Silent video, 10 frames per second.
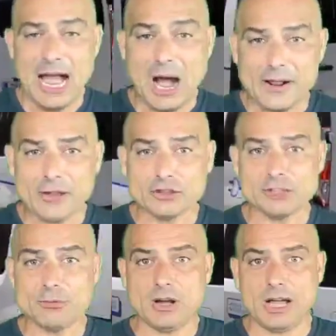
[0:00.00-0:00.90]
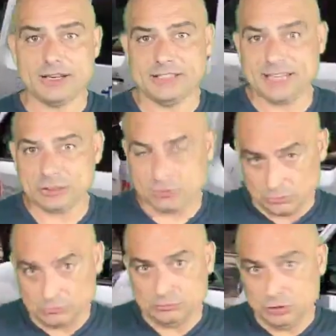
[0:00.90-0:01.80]
Ahora cuando se ponga, en este
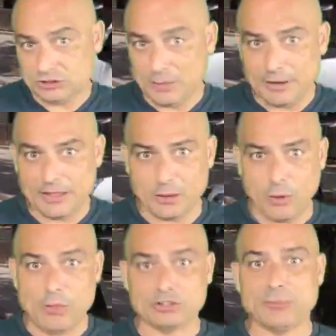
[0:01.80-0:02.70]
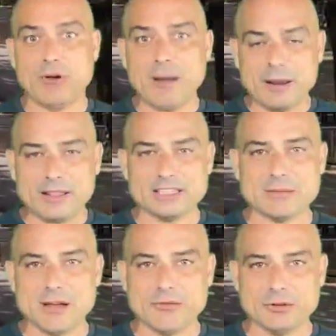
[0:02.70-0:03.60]
caso, no está verde, cuando se ponga verde el
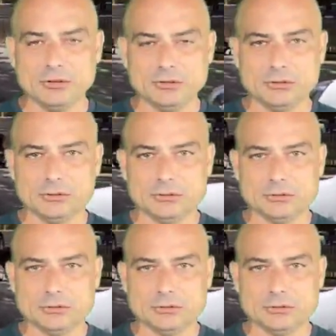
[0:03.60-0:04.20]
semáforo,